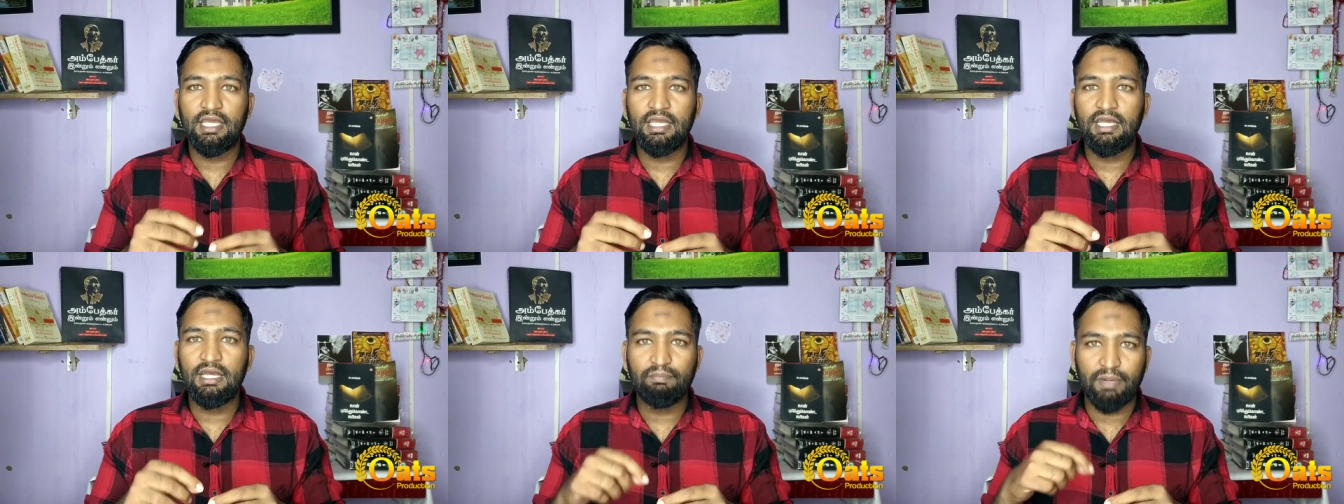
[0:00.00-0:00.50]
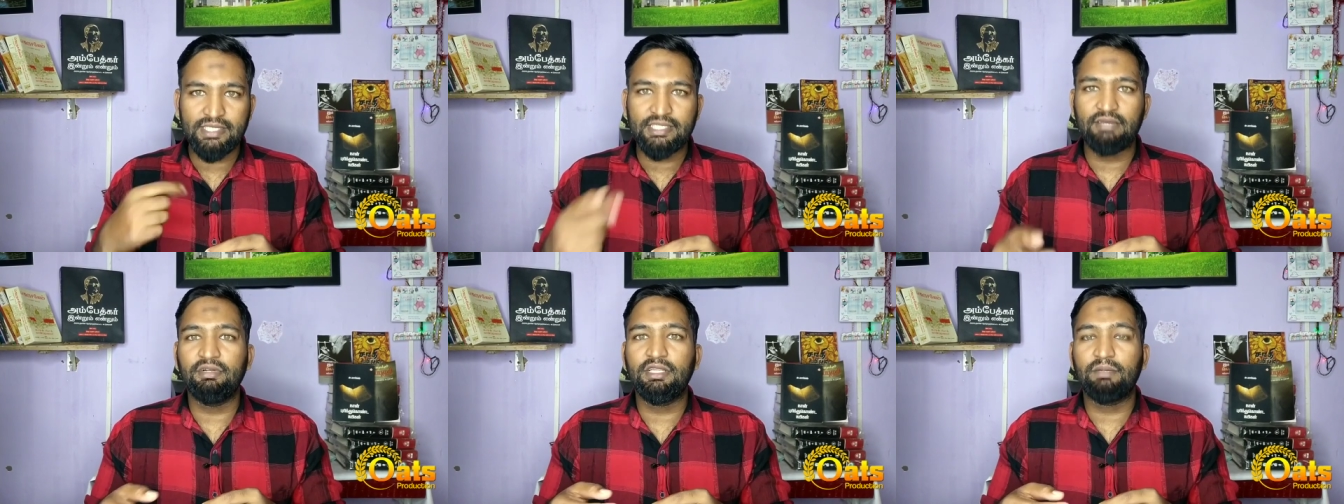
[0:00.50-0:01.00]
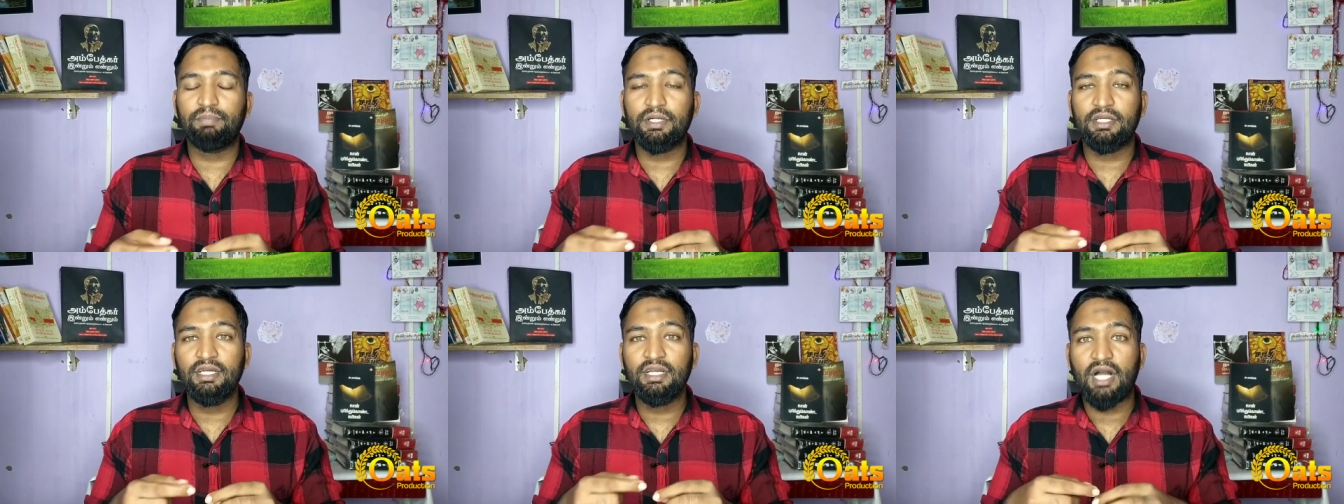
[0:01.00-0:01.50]
இங்கு பச்சை
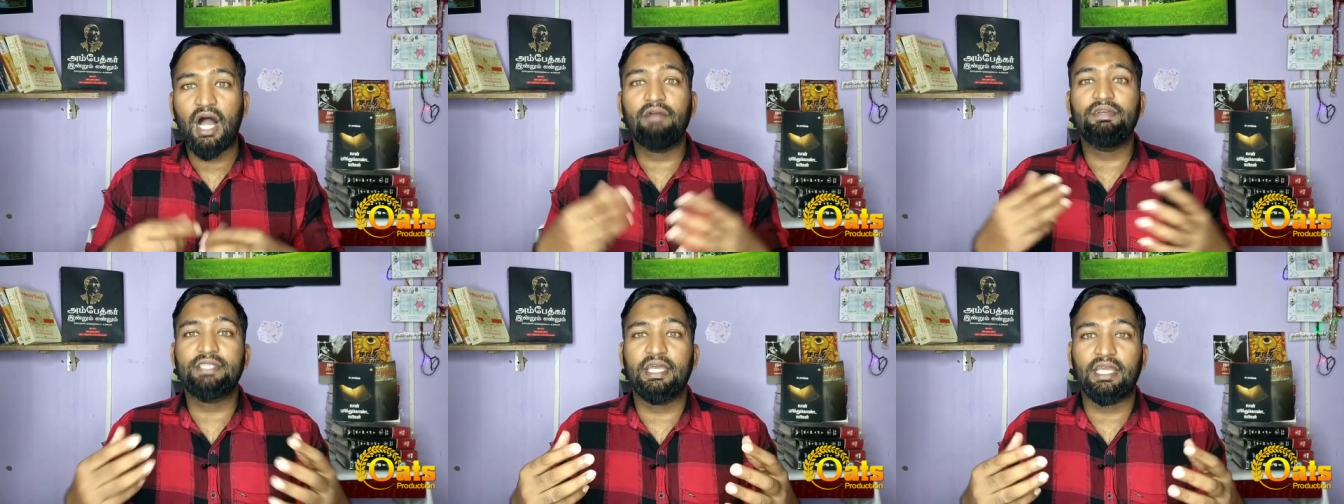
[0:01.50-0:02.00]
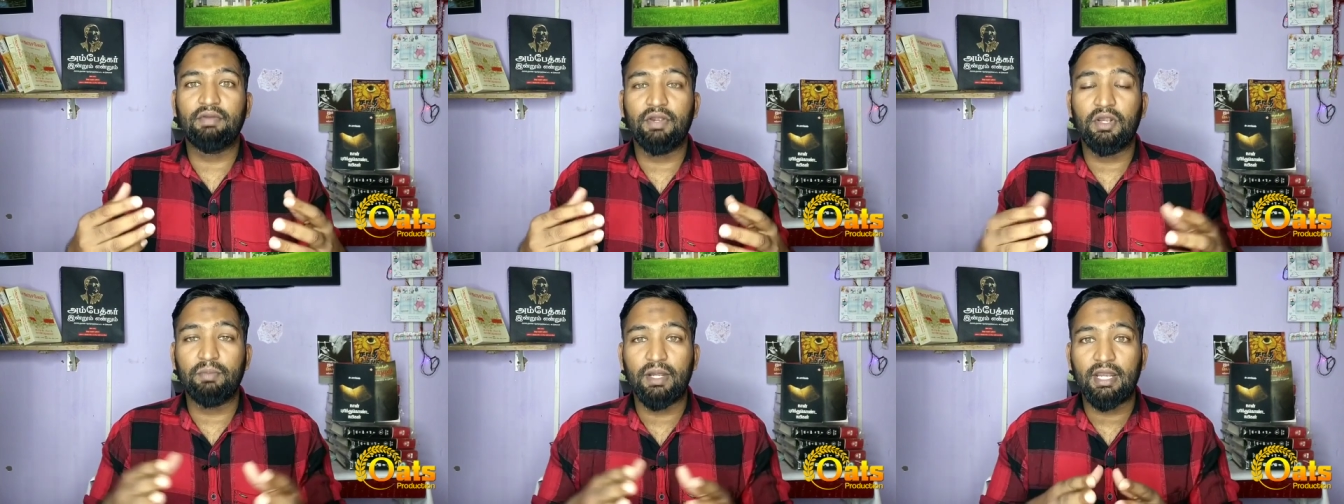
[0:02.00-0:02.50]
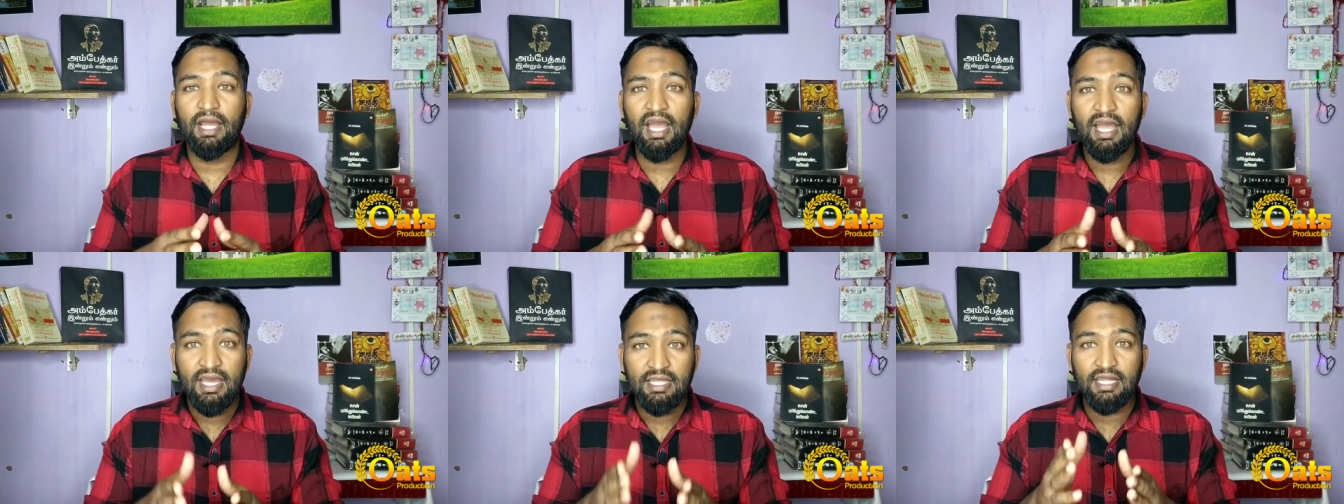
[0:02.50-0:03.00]
வீழ்த்தப்பட்டு காவி ஜெயிக்க வேண்டும் என்ற
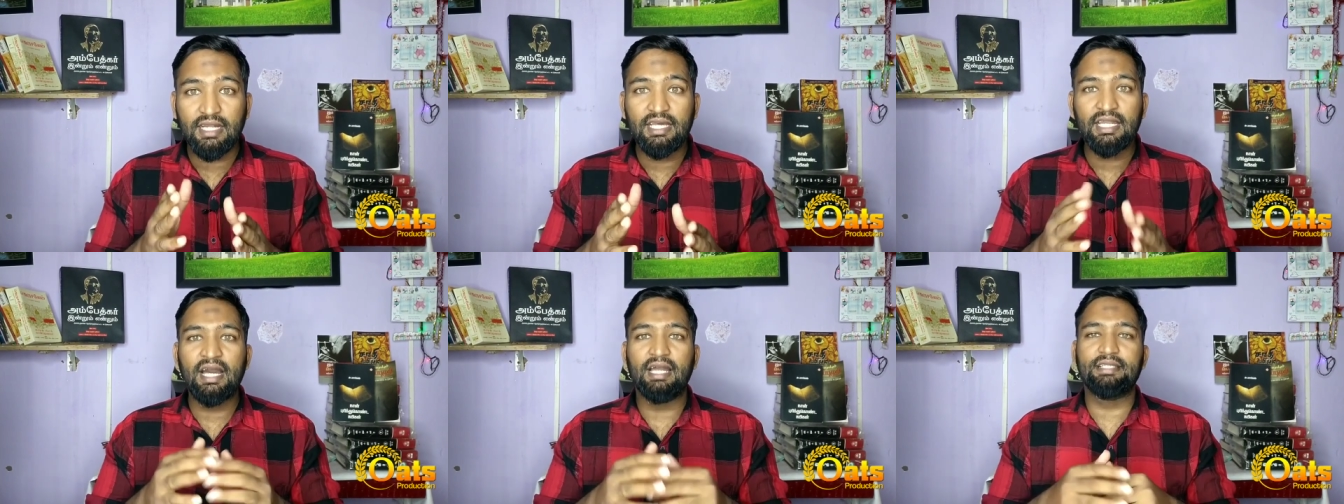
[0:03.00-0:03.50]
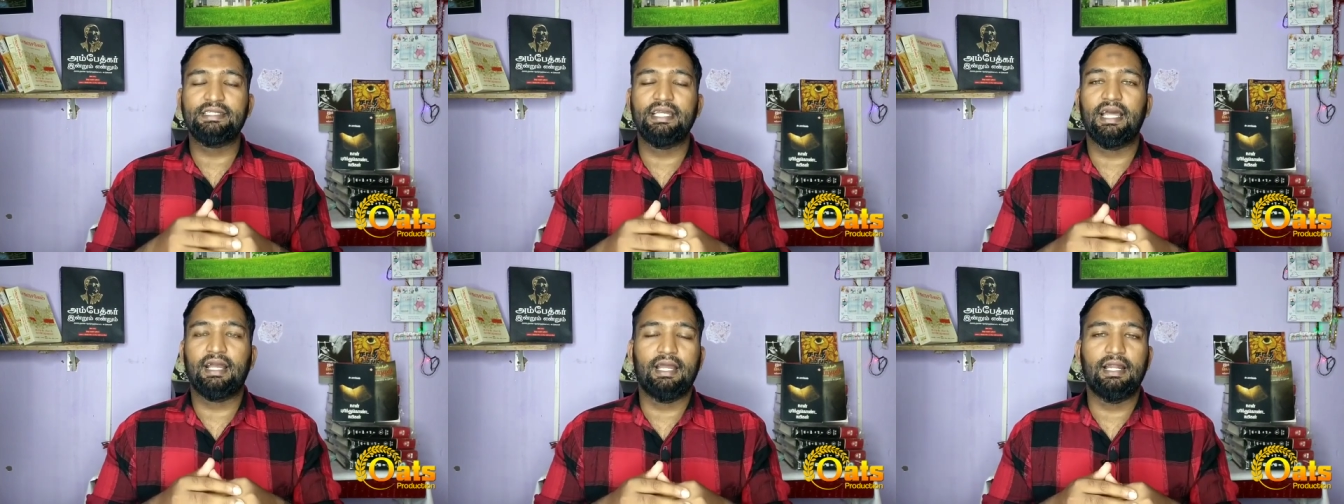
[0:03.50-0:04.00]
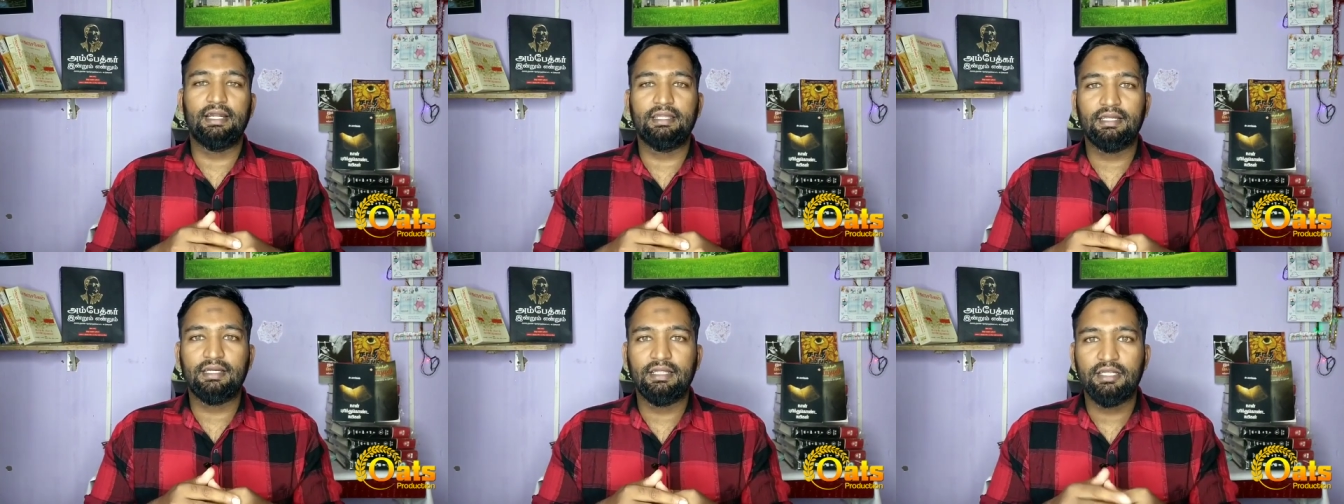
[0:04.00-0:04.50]
இந்த நிற அரசியலை கையில்
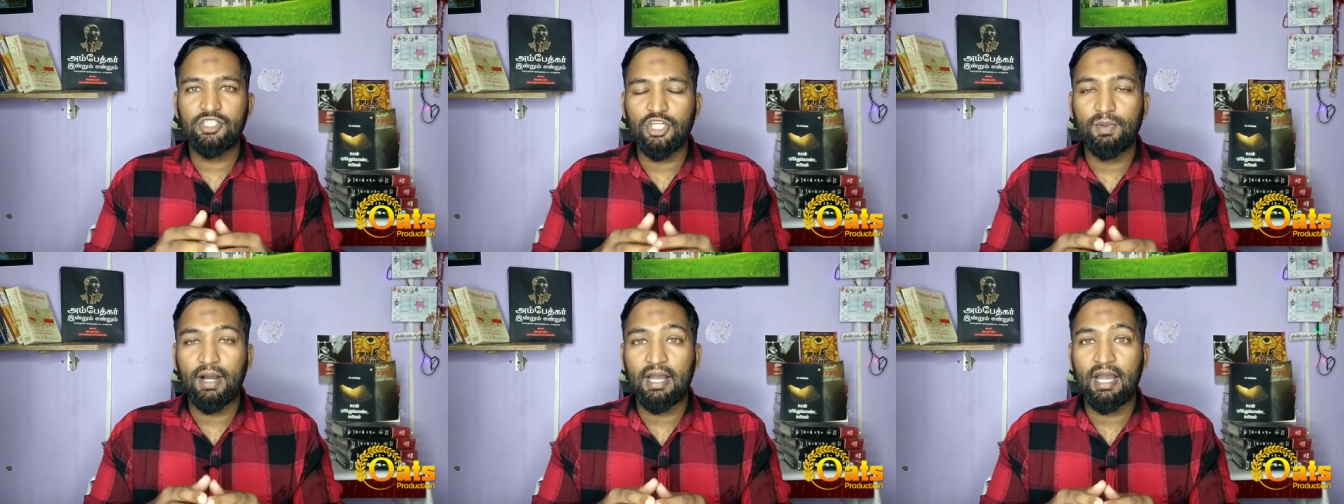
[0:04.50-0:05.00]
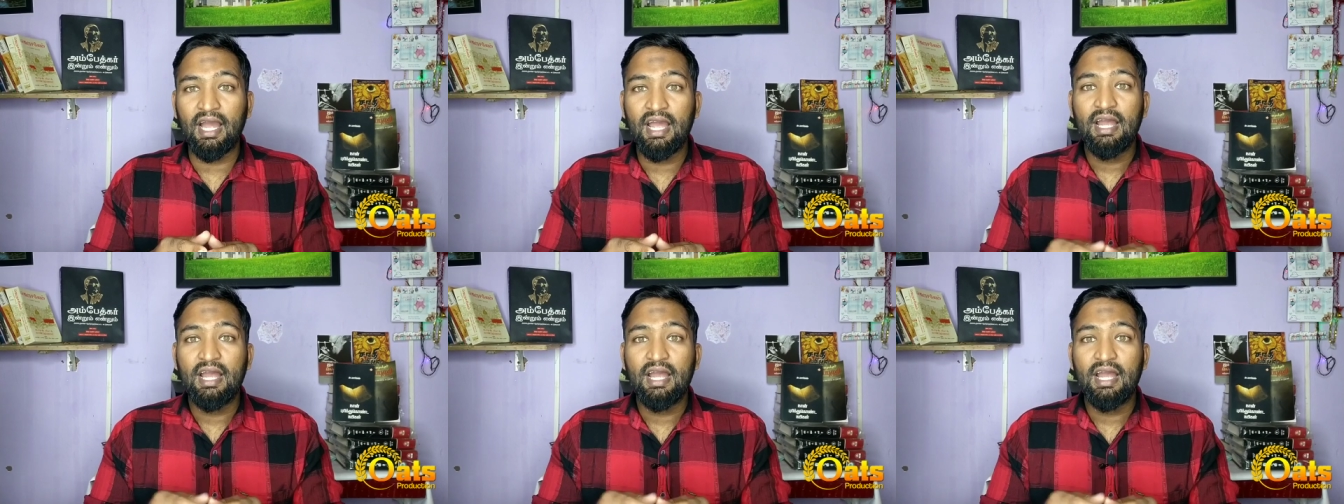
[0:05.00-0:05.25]
எடுத்திருக்குது நிச்சயமாக